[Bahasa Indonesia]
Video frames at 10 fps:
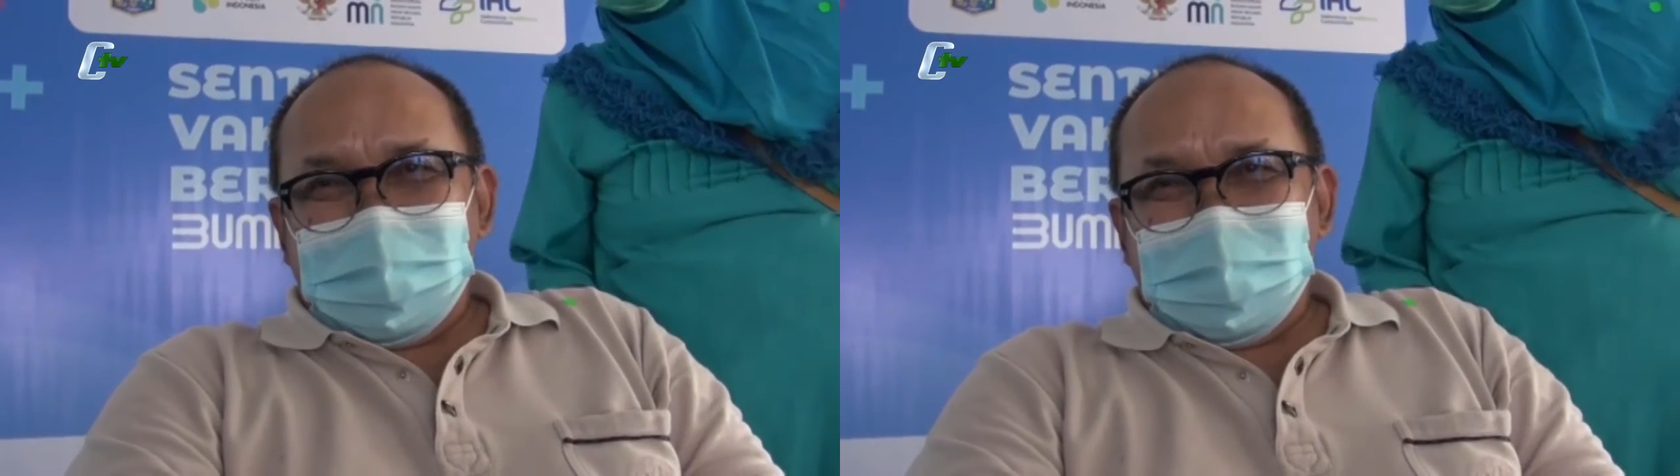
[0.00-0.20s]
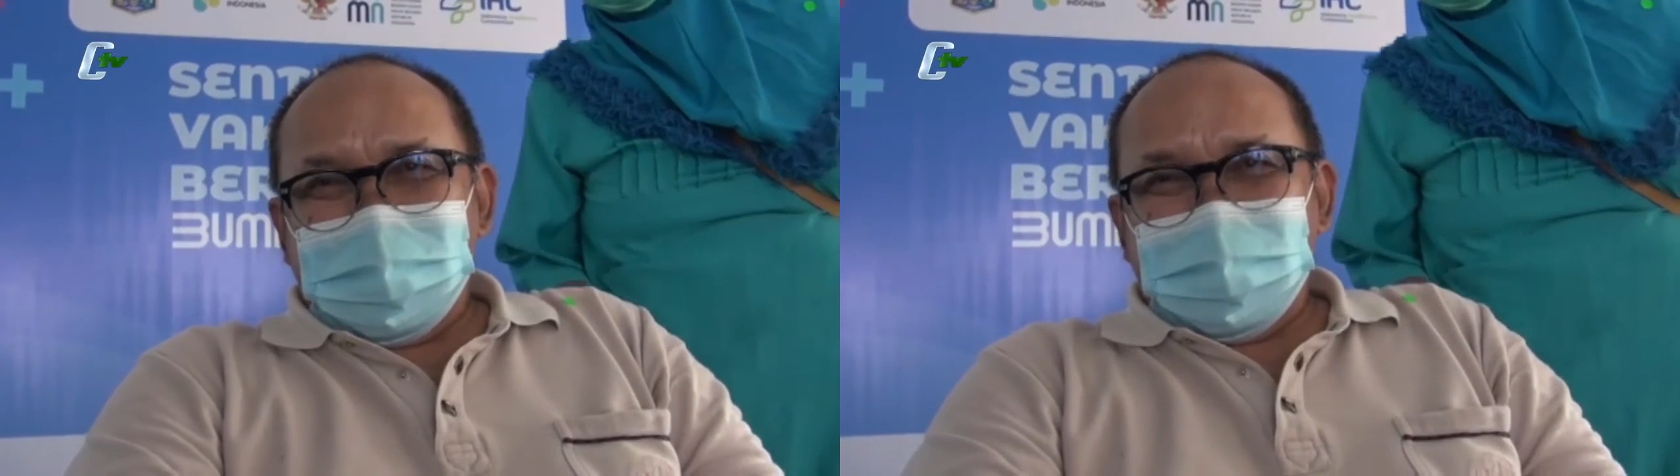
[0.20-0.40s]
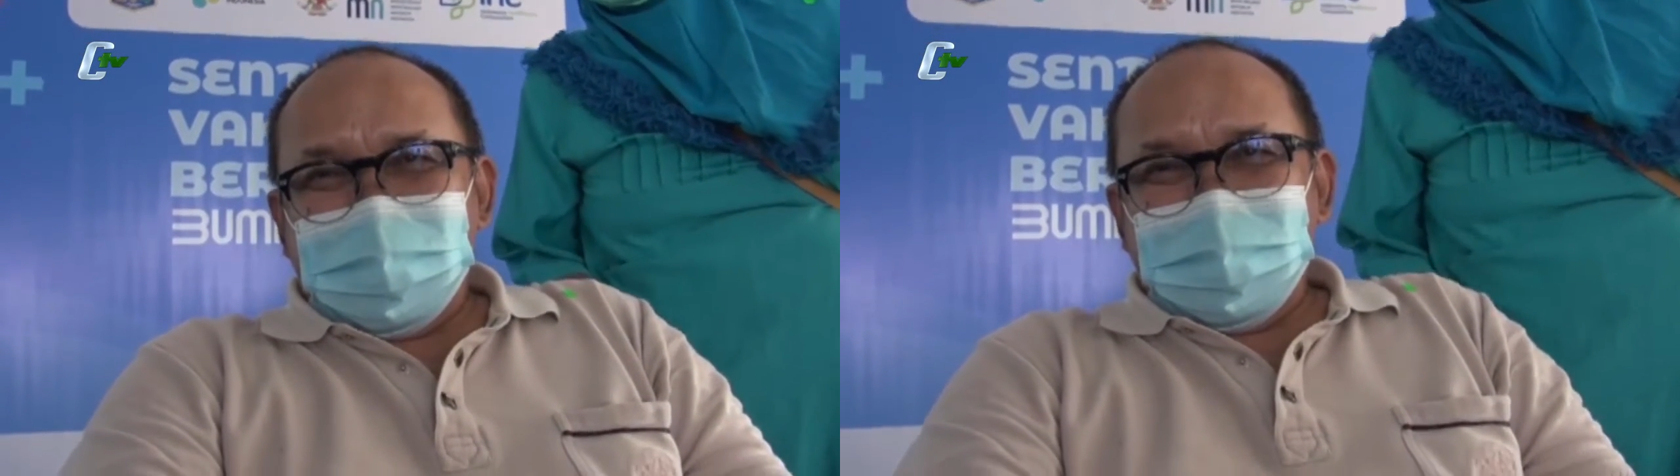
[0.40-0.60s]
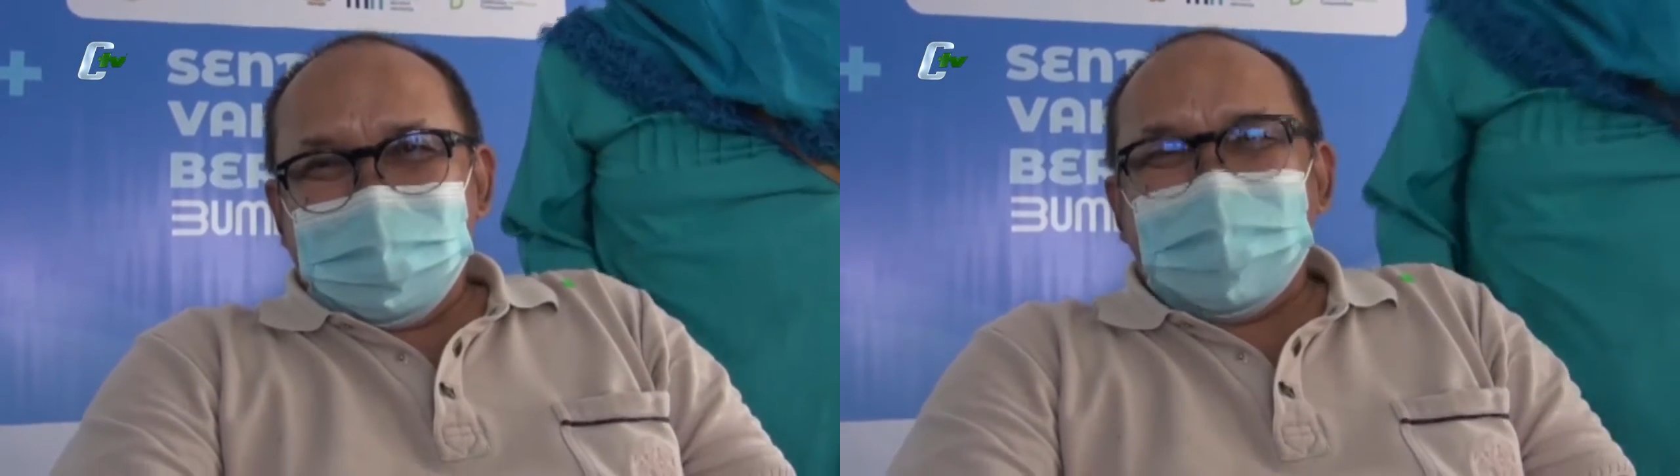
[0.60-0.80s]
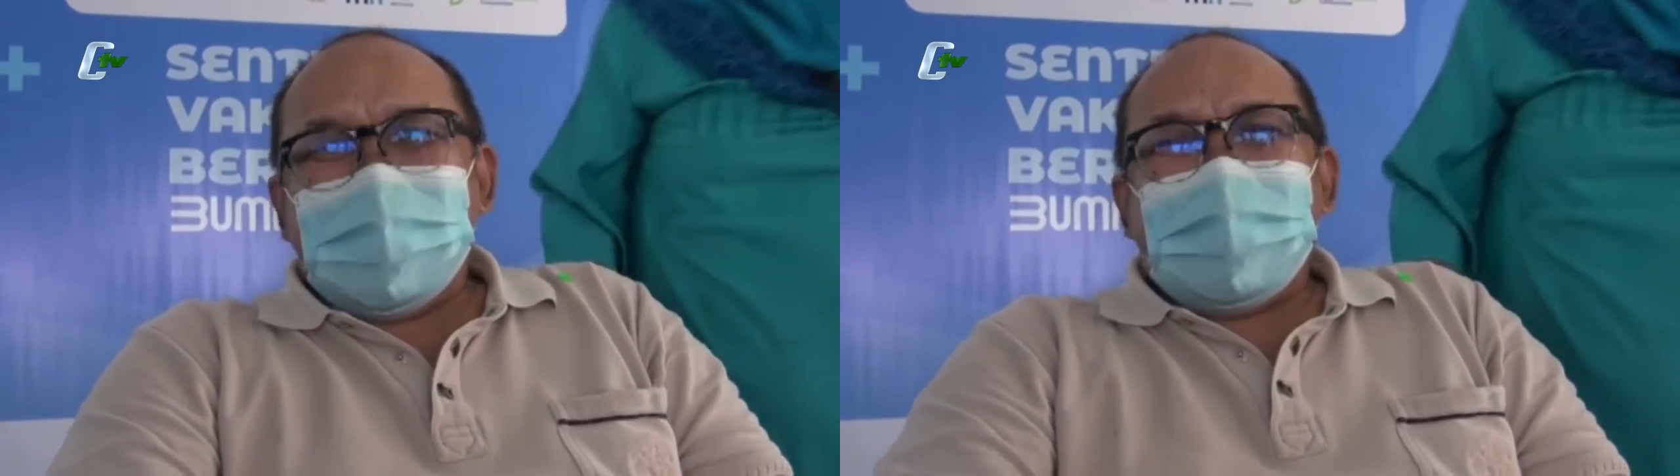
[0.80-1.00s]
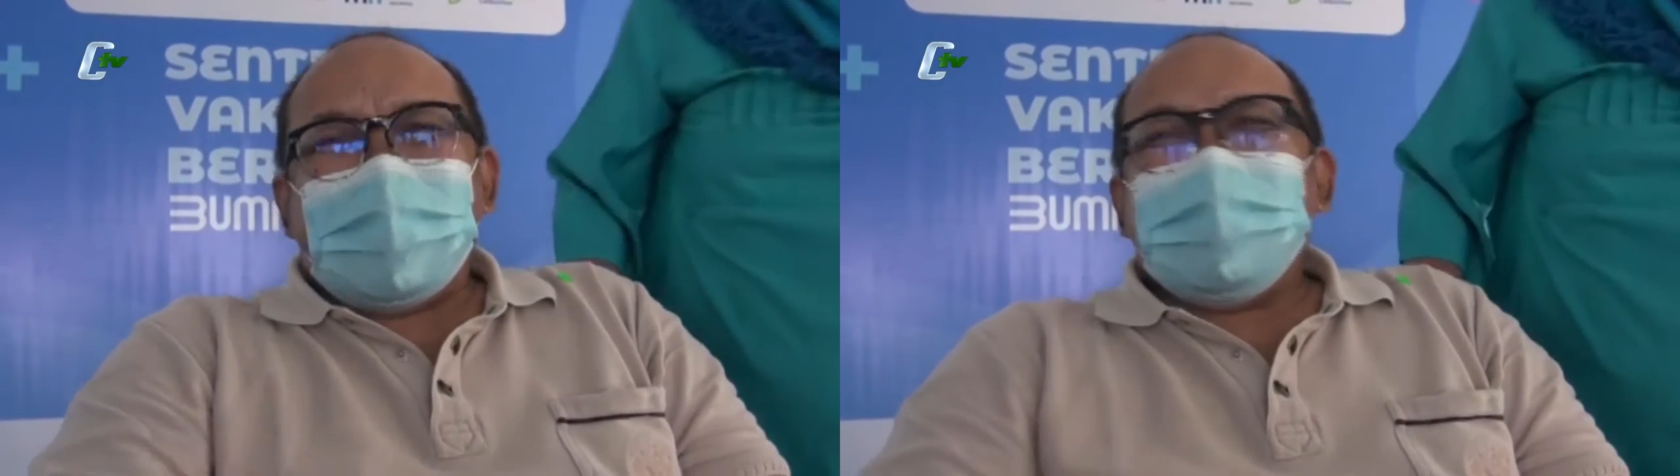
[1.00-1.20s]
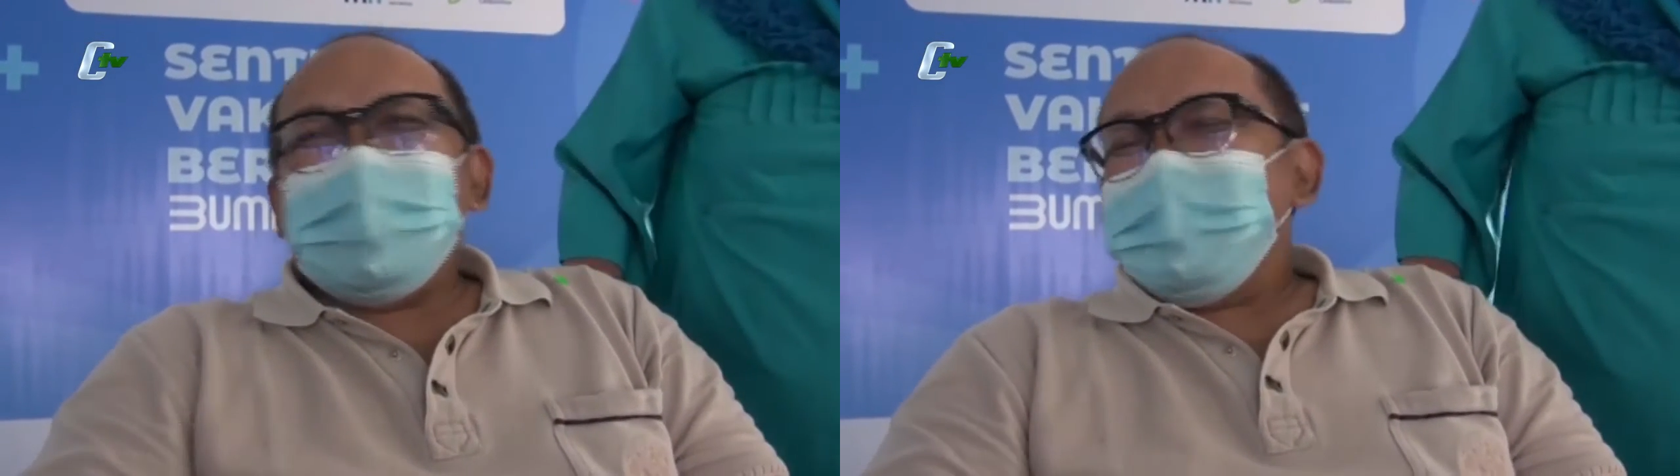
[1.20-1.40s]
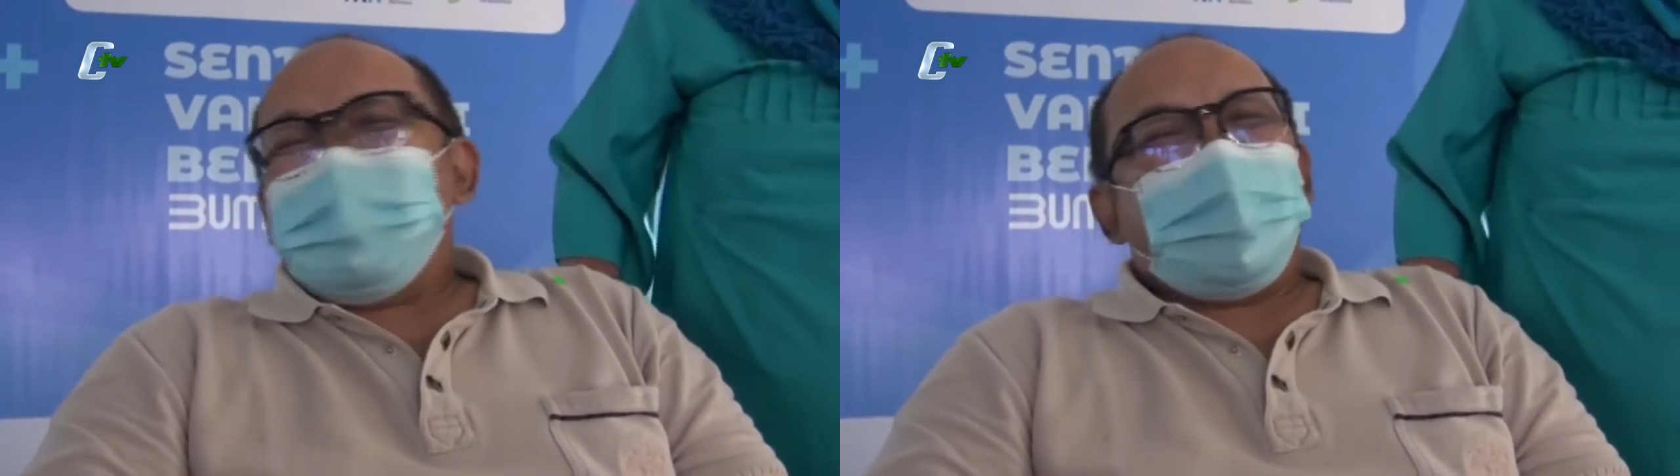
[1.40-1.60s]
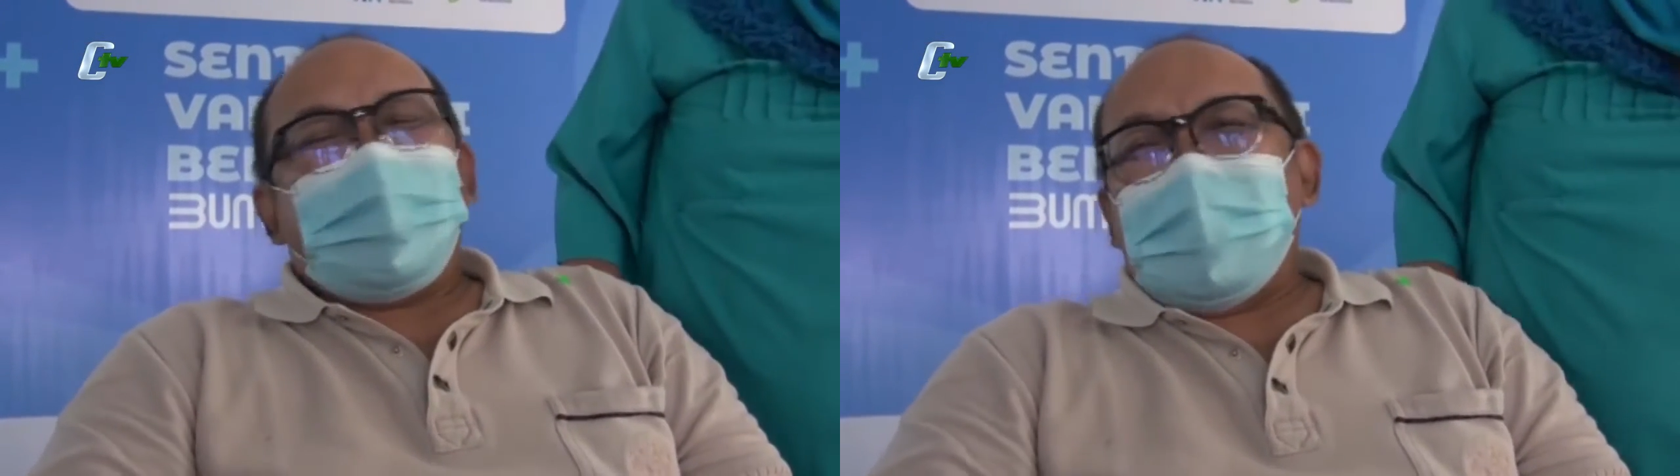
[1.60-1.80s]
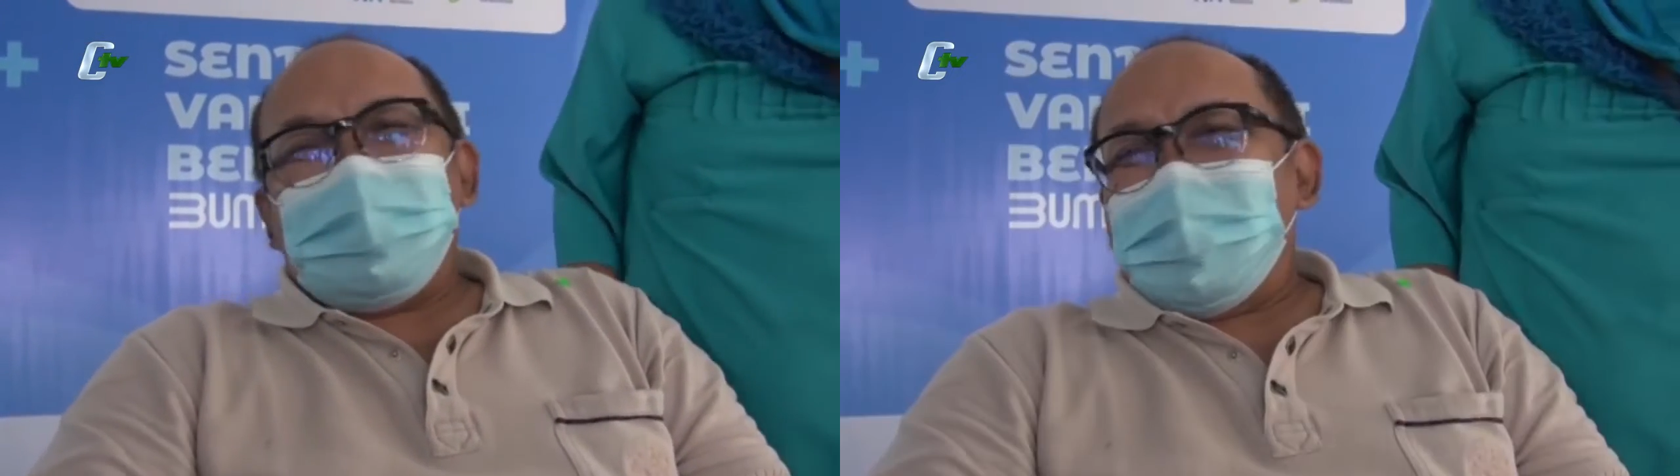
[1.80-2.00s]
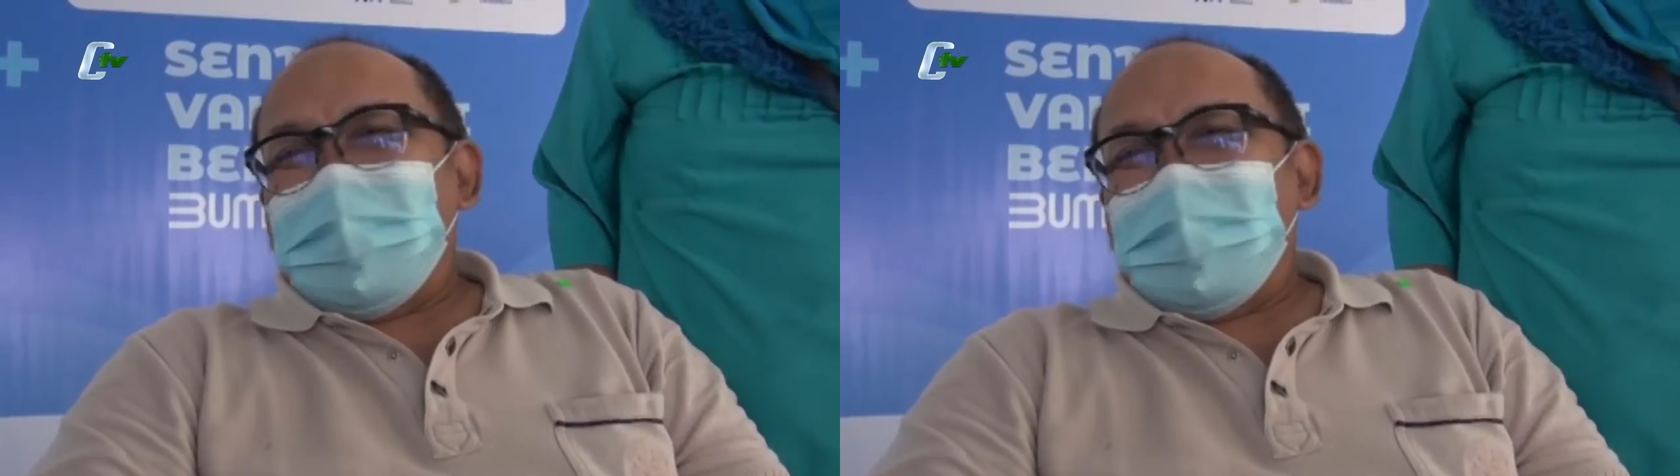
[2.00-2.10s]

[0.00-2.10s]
Tegang gitu. Iya, bukan,